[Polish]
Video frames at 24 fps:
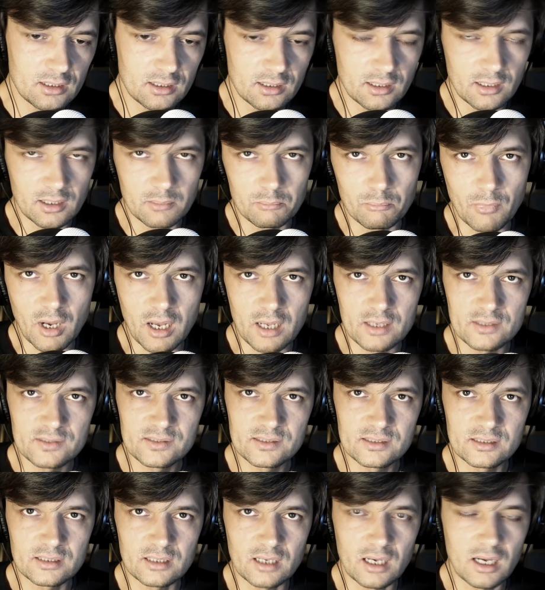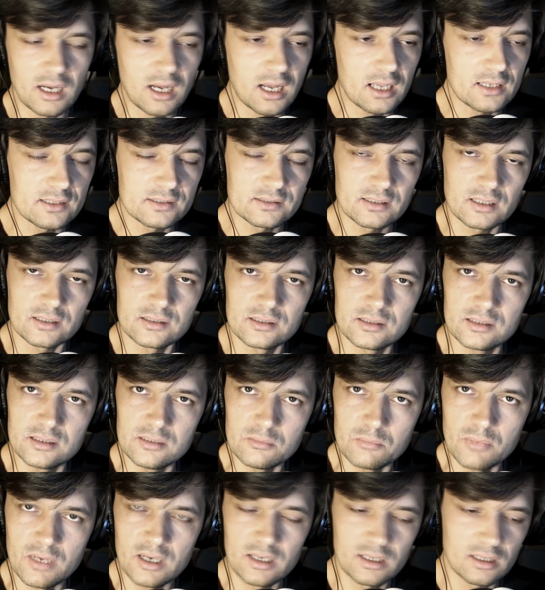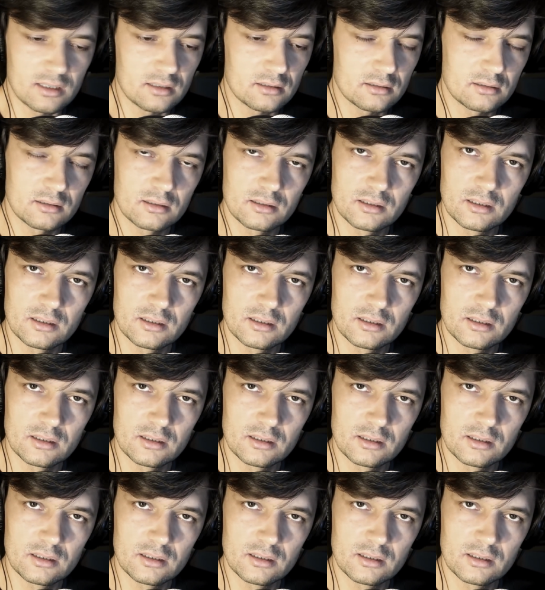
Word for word: e, maestra Hansa Zimmera,